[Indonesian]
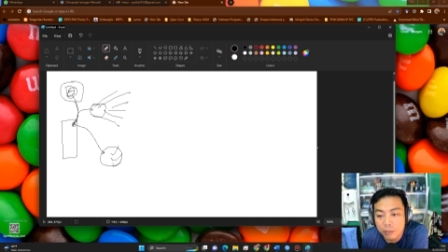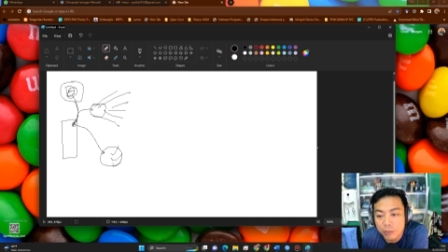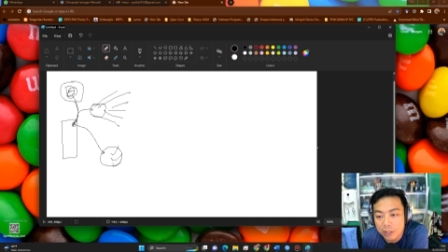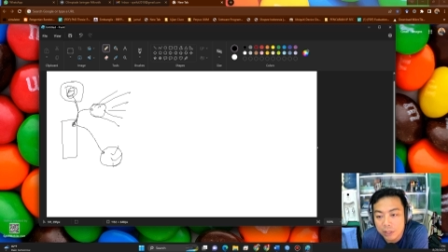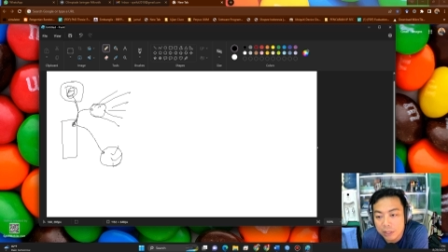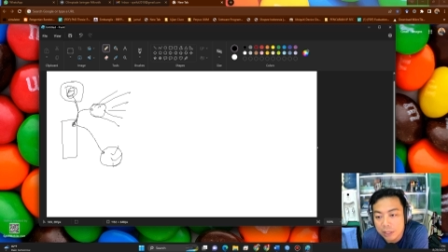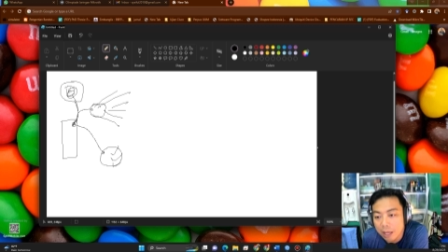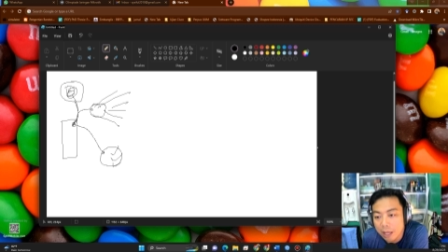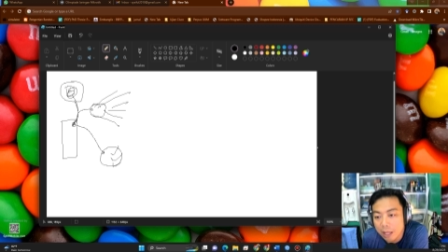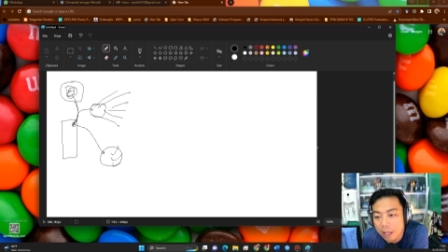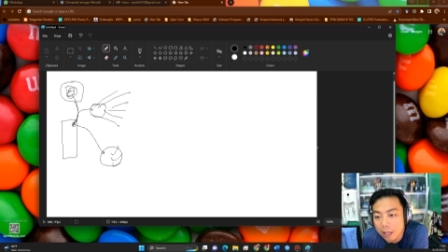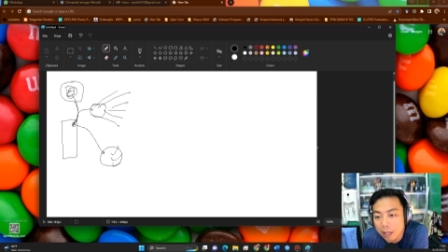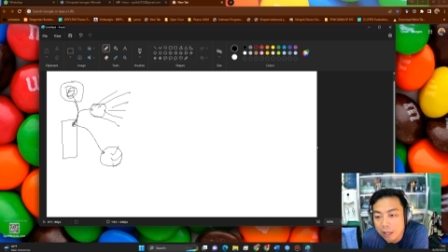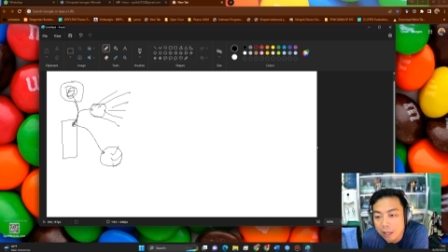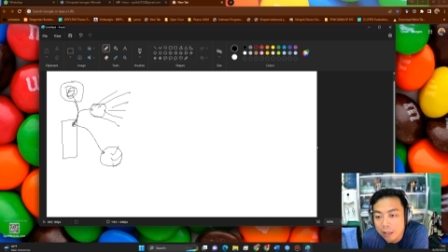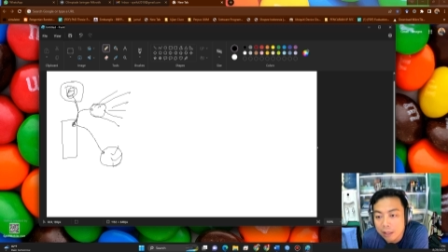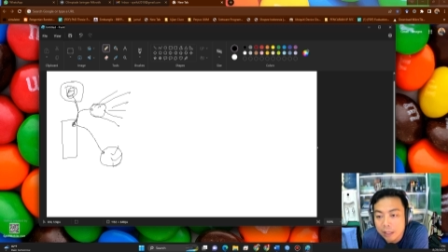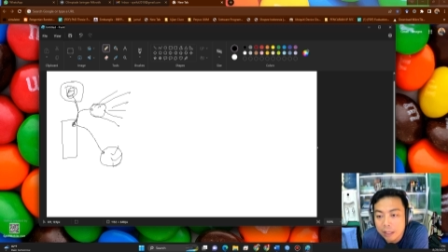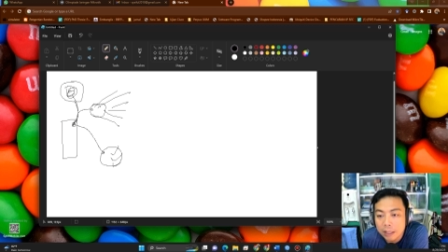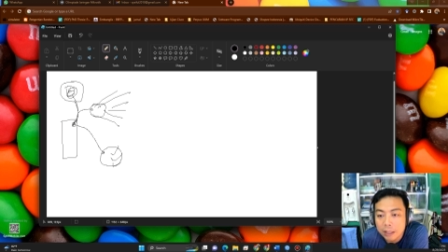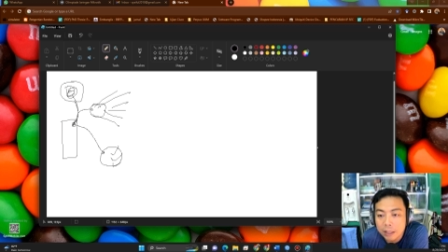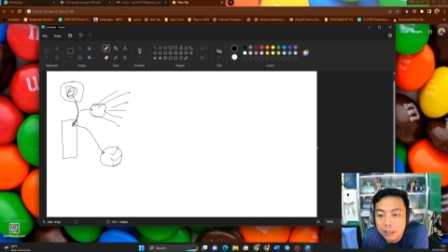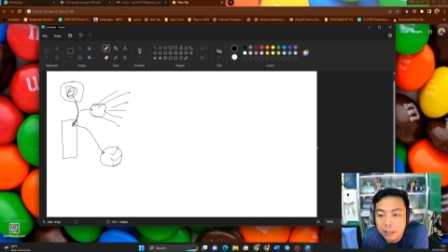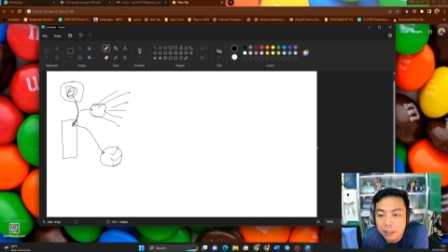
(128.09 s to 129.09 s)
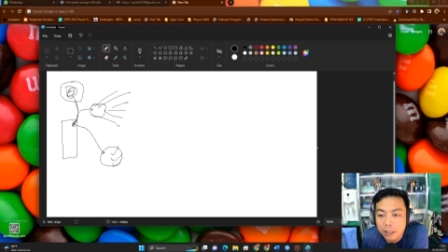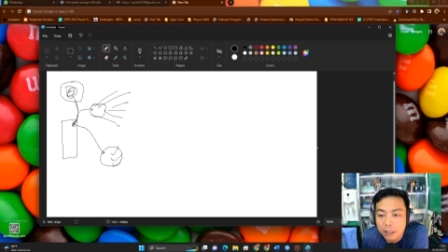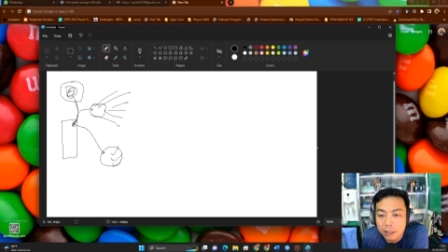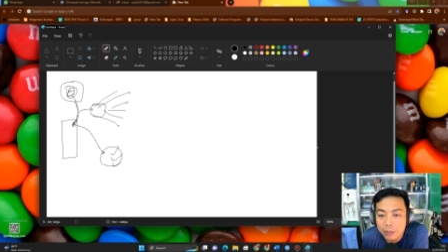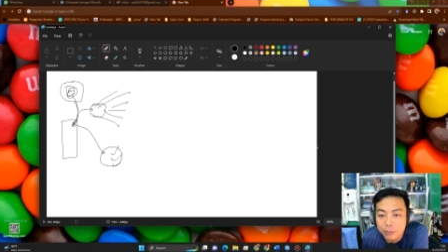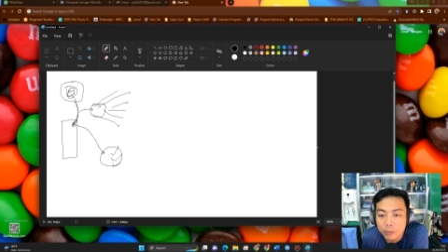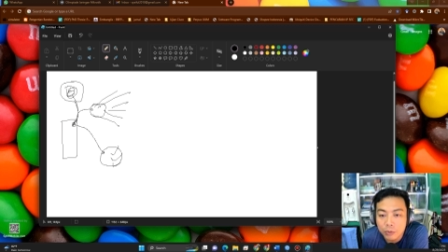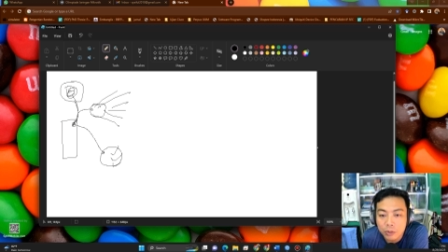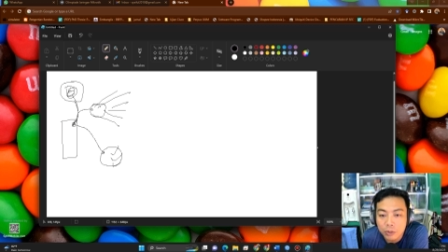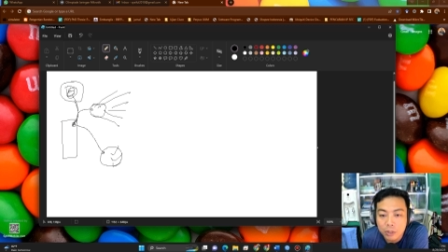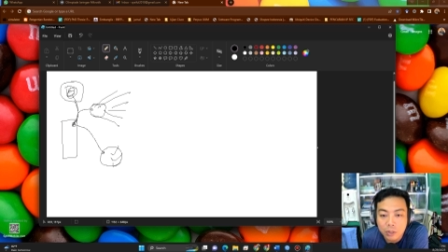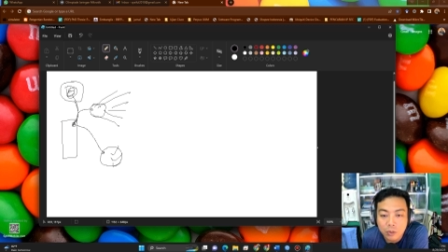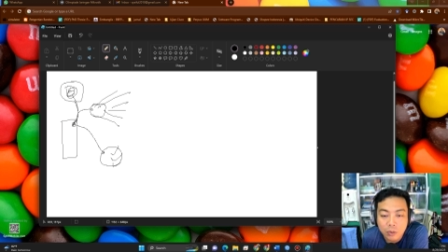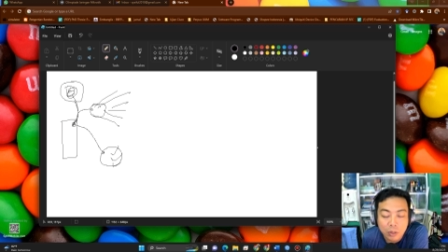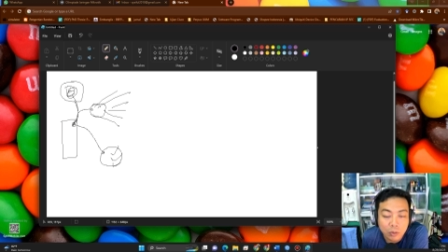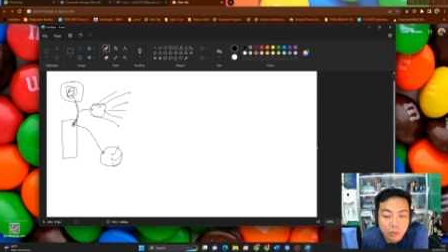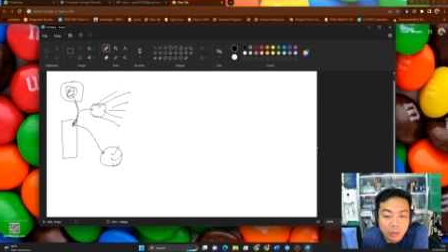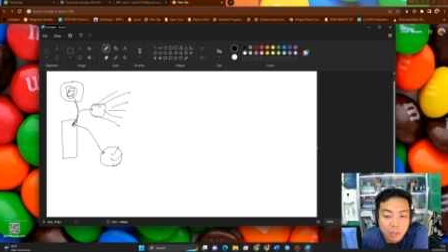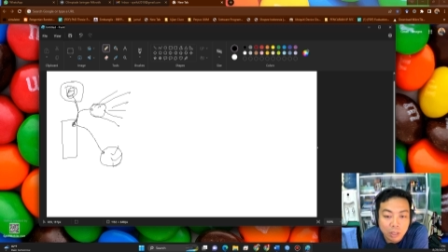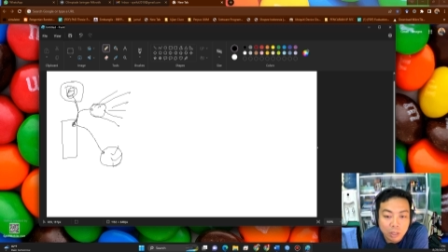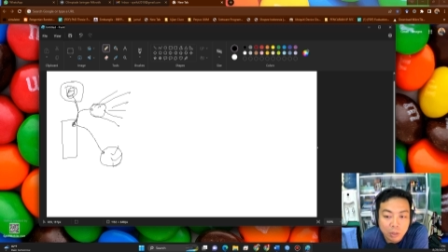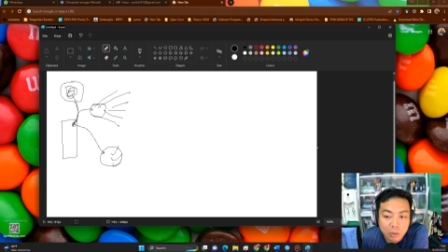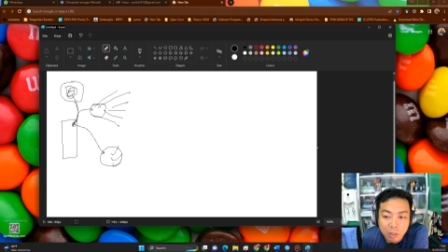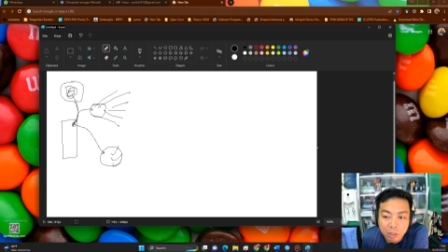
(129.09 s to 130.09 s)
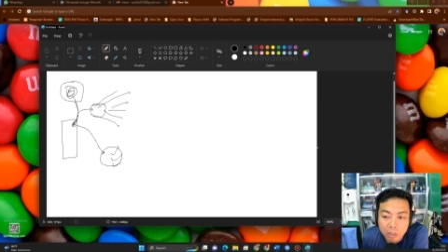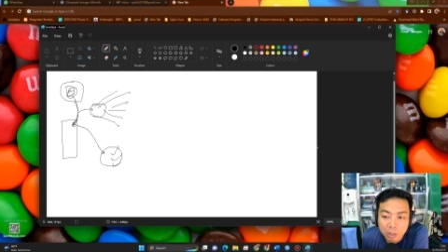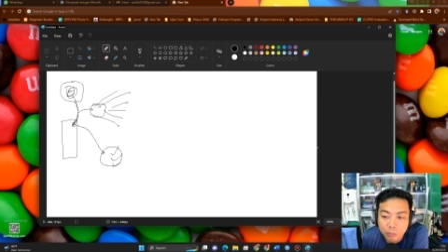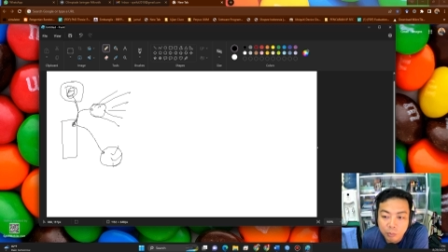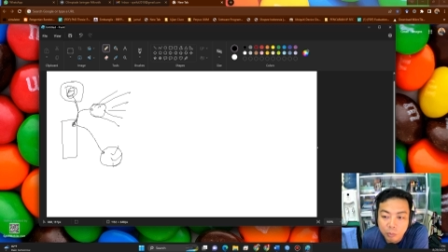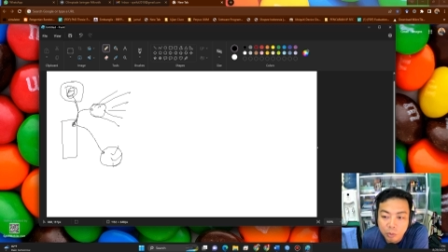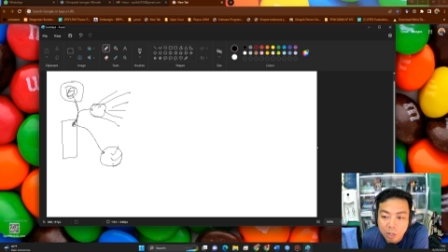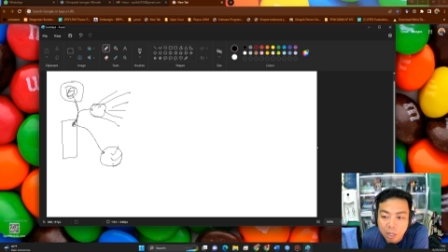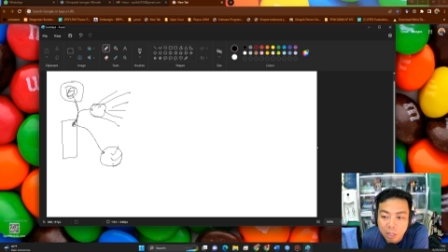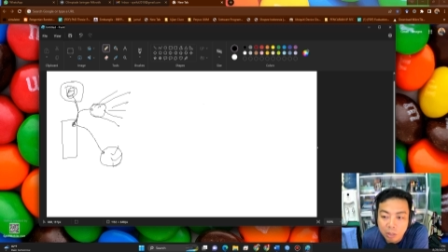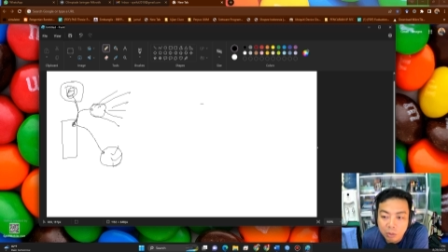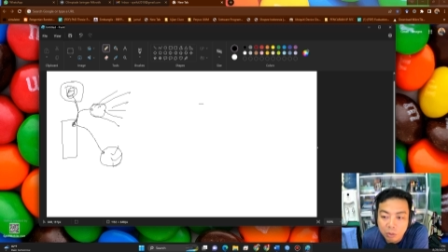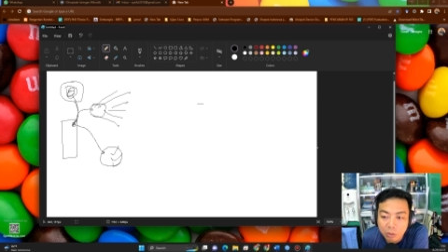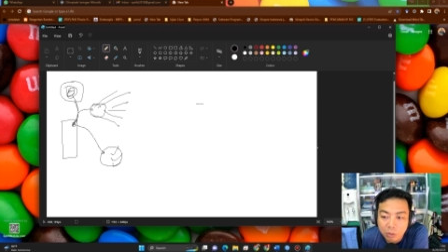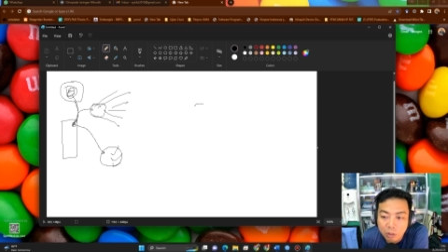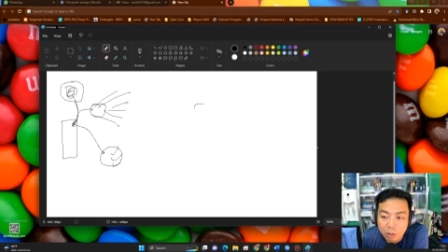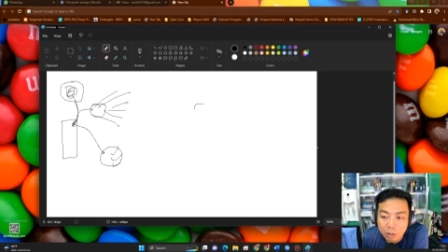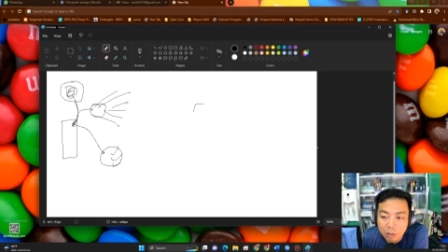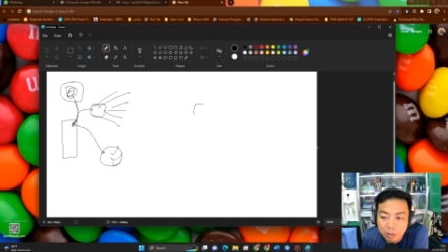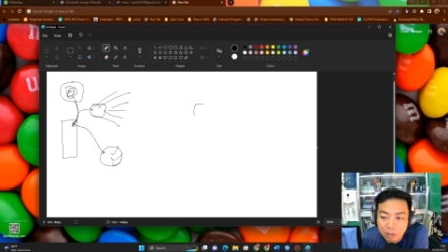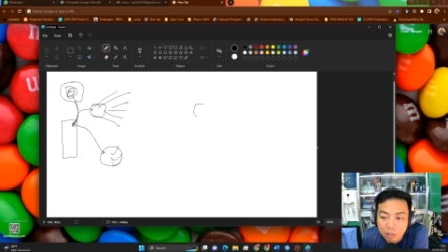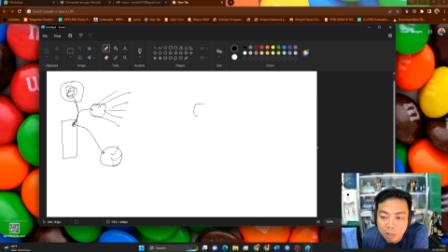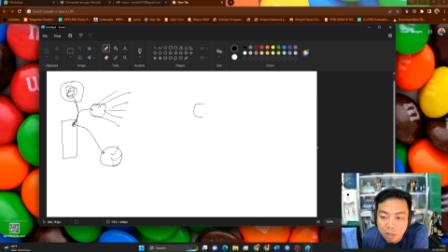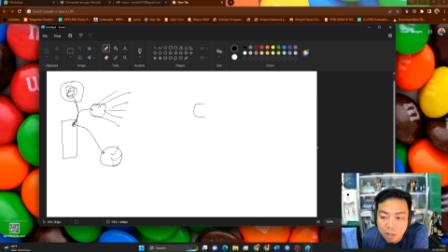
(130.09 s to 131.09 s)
Misal, kita punya suatu gedung ataupun kantor,